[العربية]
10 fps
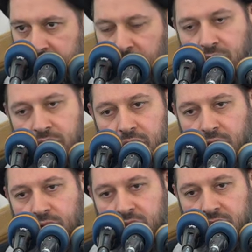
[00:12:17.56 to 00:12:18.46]
حتى
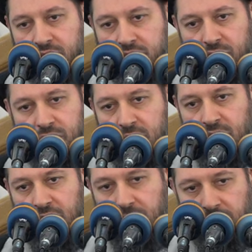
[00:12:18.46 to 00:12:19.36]
لو كان الشخص لا
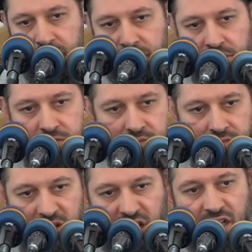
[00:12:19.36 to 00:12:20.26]
يعلم
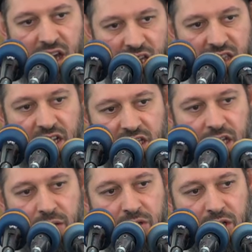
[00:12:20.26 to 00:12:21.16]
أن هذه
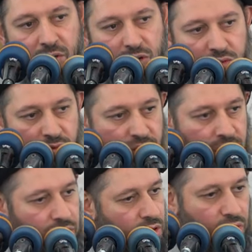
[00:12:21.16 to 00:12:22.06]
الكلمة كلمة كفر
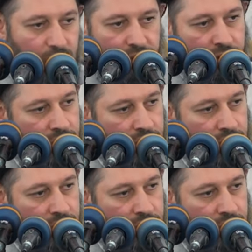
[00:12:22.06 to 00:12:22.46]
هي كفر